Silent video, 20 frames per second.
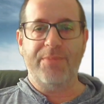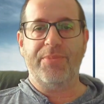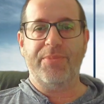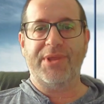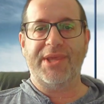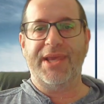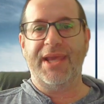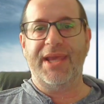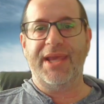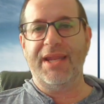
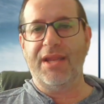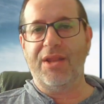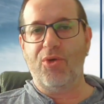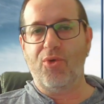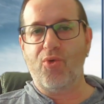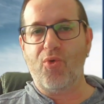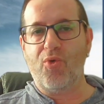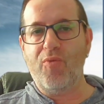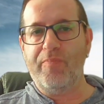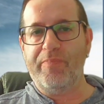Porque ele não
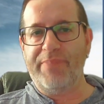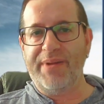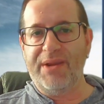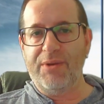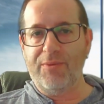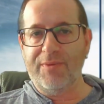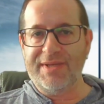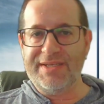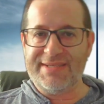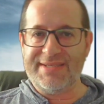
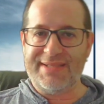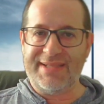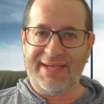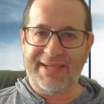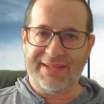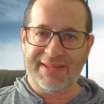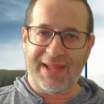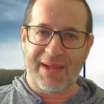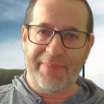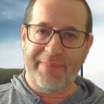cumpriu
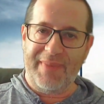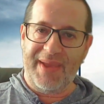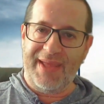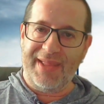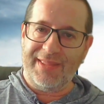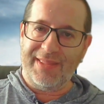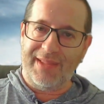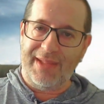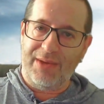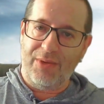
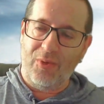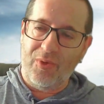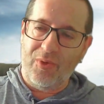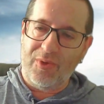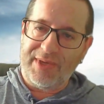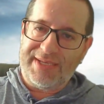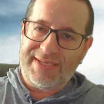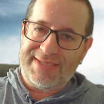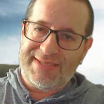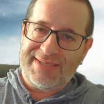estritamente o
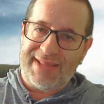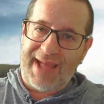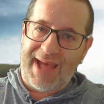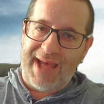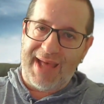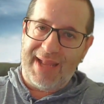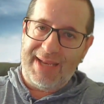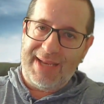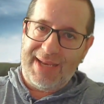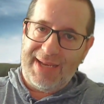que
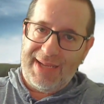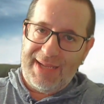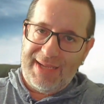está